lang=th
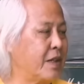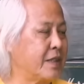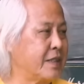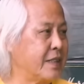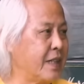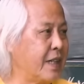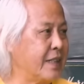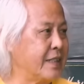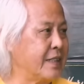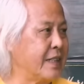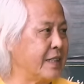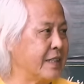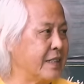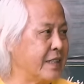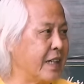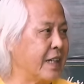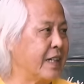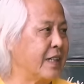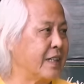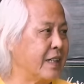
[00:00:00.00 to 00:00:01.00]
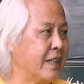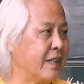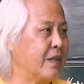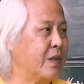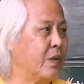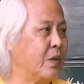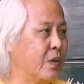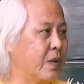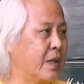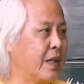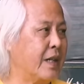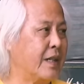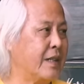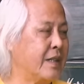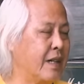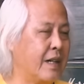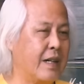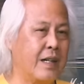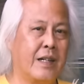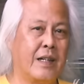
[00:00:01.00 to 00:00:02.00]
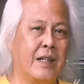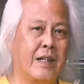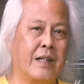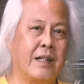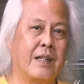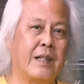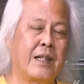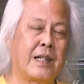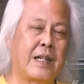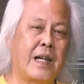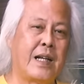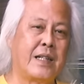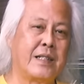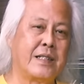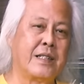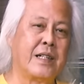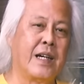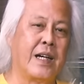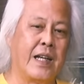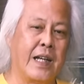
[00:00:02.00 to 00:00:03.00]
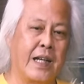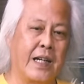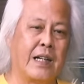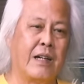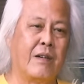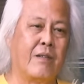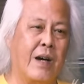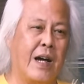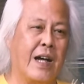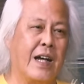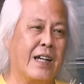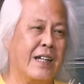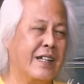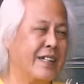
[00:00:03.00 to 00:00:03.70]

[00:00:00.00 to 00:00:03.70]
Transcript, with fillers: พอเจอจริงๆก็ถึงรู้เลยเออข้าเชื่อเองแล้ววะ